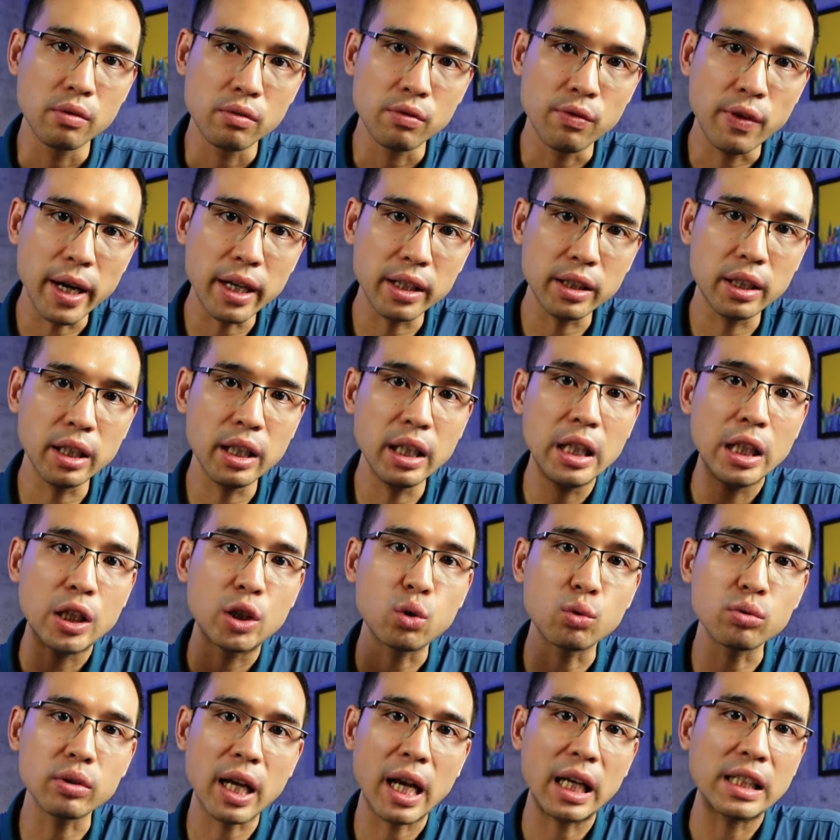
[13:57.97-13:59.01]
vậy thì
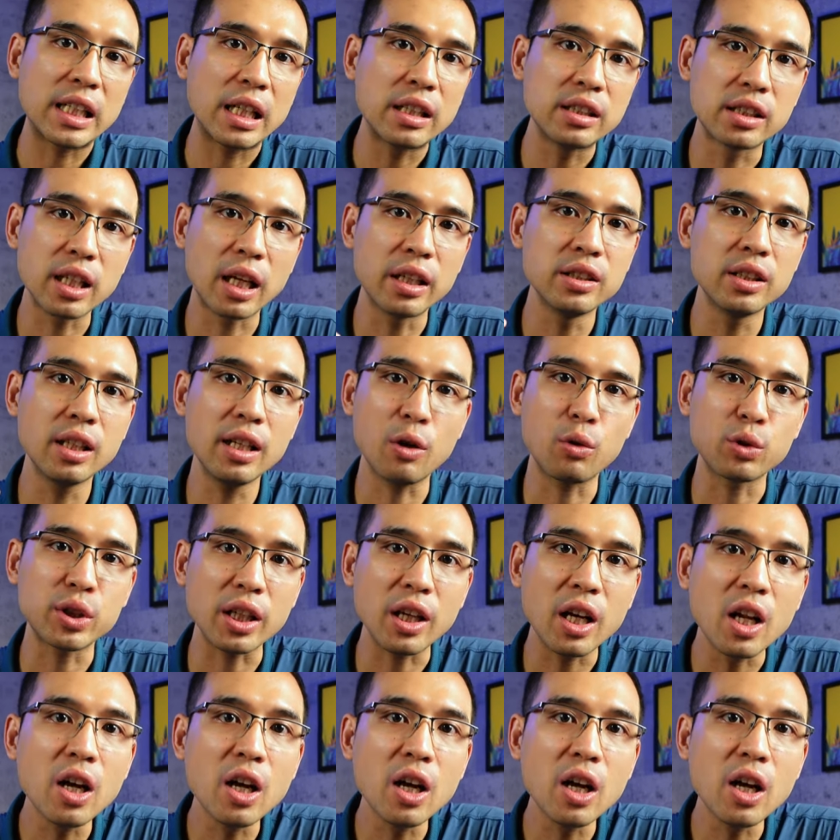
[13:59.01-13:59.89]
chúng ta dần dần dữ liệu nó sẽ